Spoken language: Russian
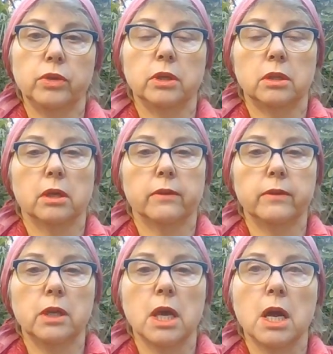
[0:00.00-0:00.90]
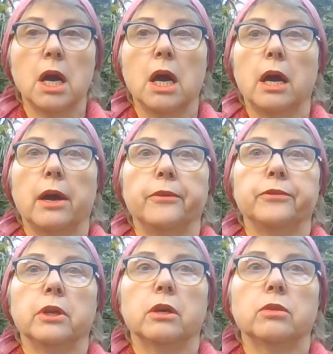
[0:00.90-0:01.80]
я это говорил, А
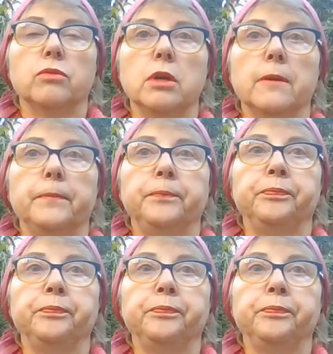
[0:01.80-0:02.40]
второе,